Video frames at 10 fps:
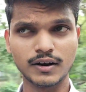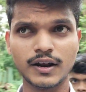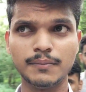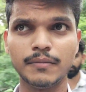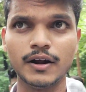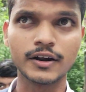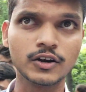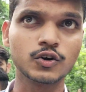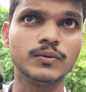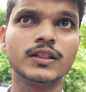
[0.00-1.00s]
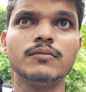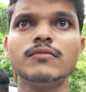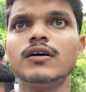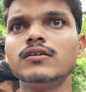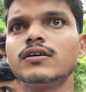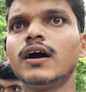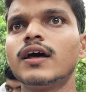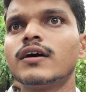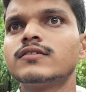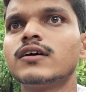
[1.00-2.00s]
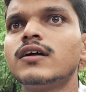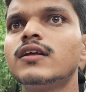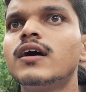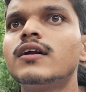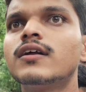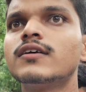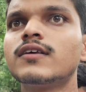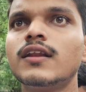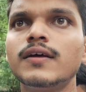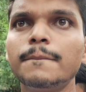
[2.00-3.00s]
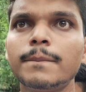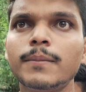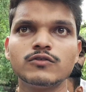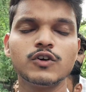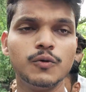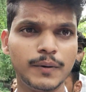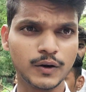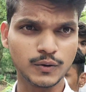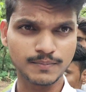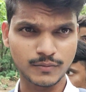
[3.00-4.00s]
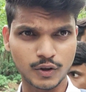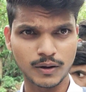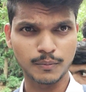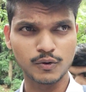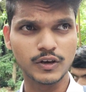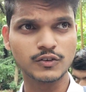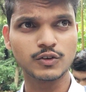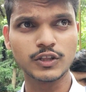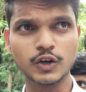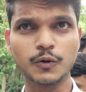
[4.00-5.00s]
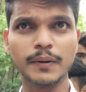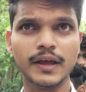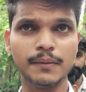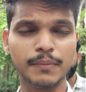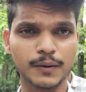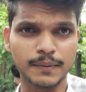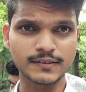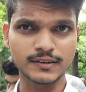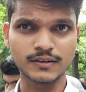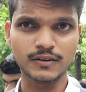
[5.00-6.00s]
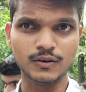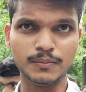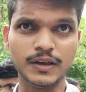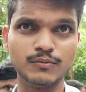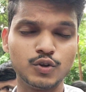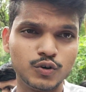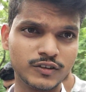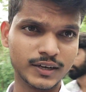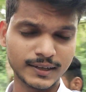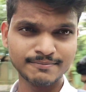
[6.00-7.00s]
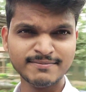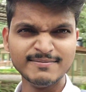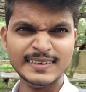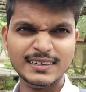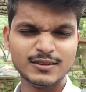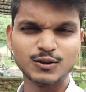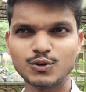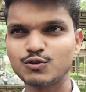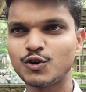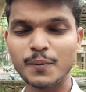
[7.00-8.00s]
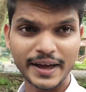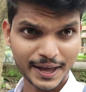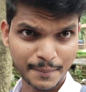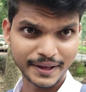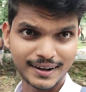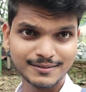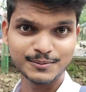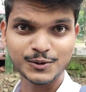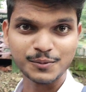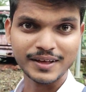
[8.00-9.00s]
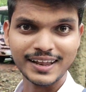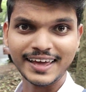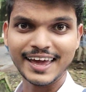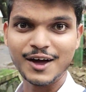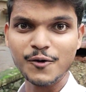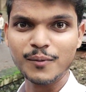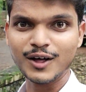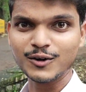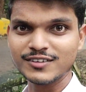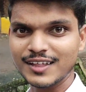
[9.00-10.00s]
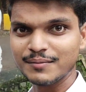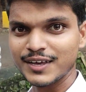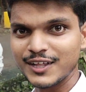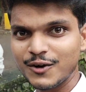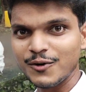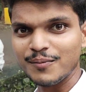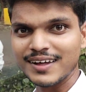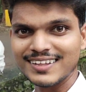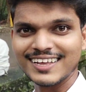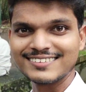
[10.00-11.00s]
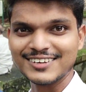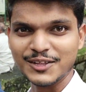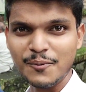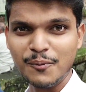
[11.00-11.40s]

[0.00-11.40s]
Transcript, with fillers: अगर आप एडल्ट हो मतलब 11 साल या 18 साल है उसके ऊपर हो तो आपको एक रुपया है पर पर्सन अभी हम दो जन हैं दो सौ रुपया गया मेरा क्योंकि मैं लेके आया ओंकार को साथ में ये देखो ओंकार देख सकते हो